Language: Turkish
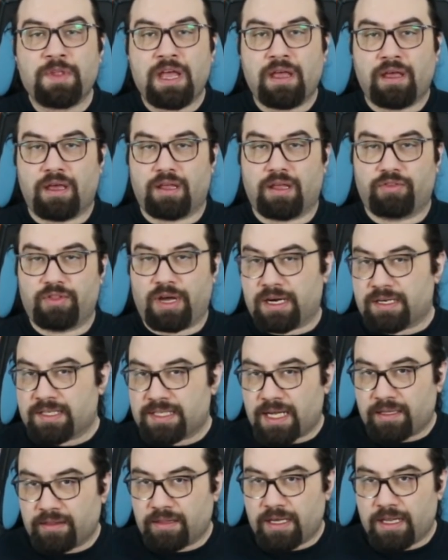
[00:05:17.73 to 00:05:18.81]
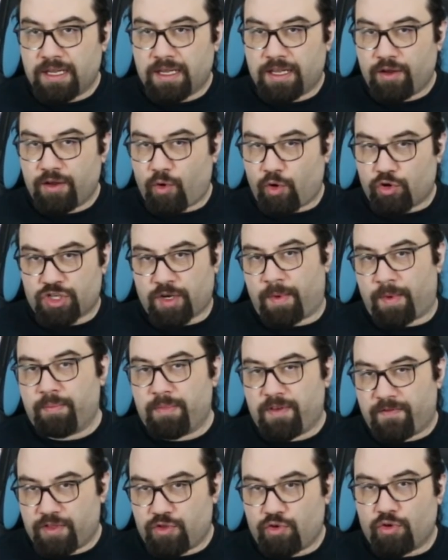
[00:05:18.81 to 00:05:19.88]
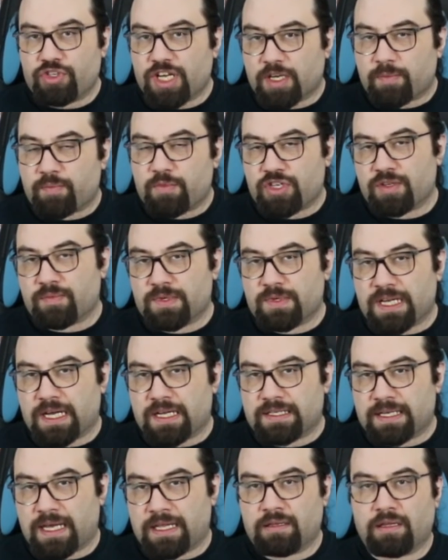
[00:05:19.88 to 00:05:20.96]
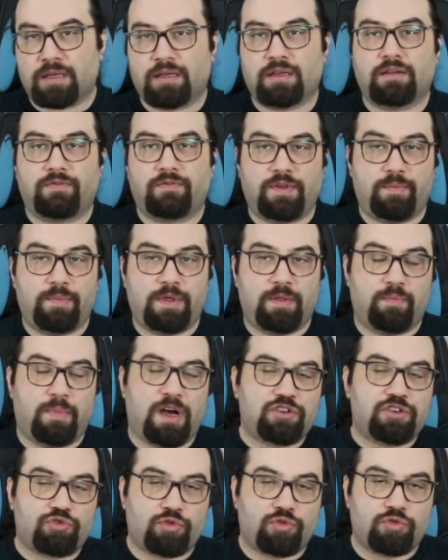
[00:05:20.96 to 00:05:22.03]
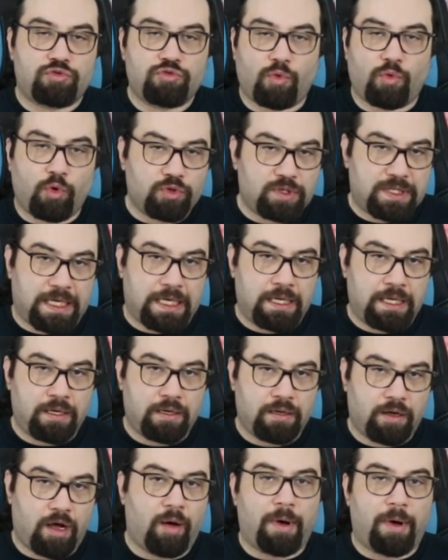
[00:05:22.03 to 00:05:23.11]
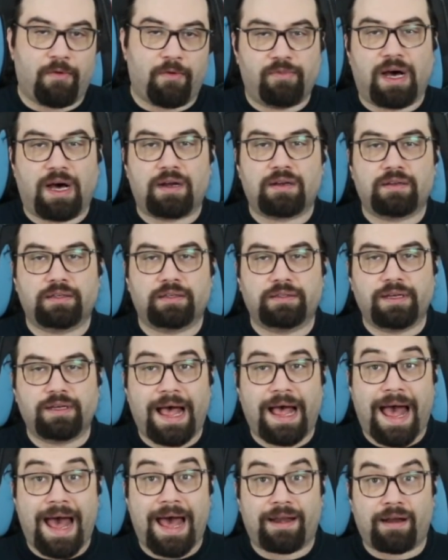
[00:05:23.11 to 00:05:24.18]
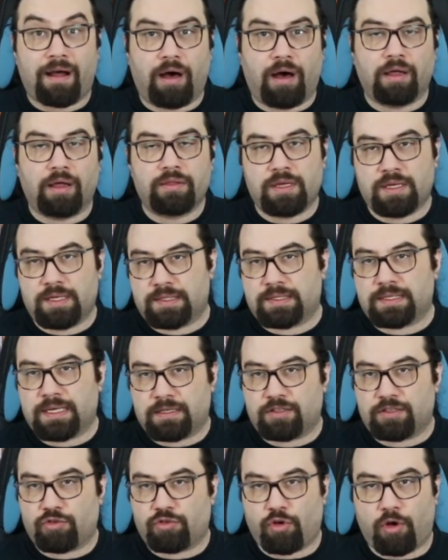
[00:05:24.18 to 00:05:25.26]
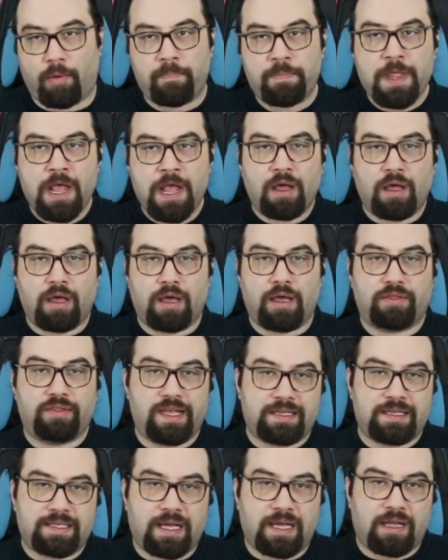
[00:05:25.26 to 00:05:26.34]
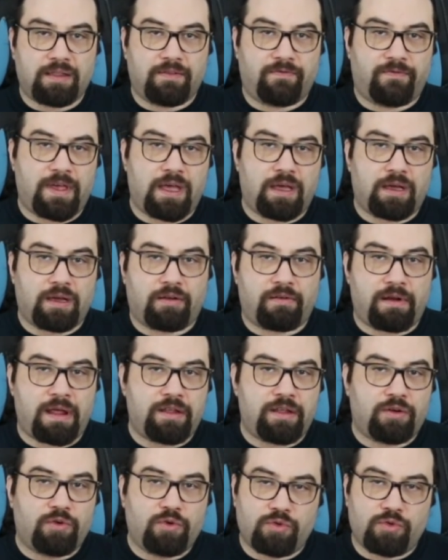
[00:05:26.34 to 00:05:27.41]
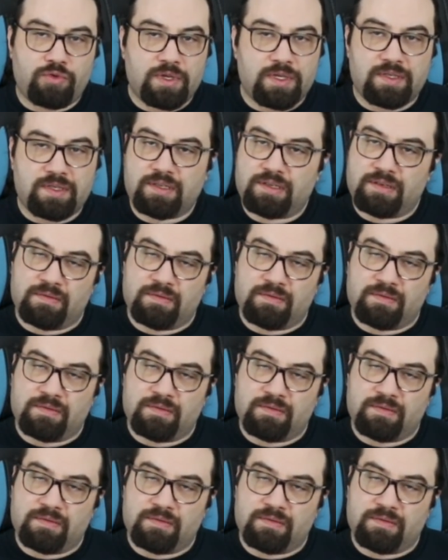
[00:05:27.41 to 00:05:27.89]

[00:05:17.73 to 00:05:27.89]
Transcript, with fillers: E, ile ilgili kocaman bir video çekmiştim zaten. E, filmin baş kötüsü o değil ama varlığını her an hissettiriyor. Desad ve Granny Goodness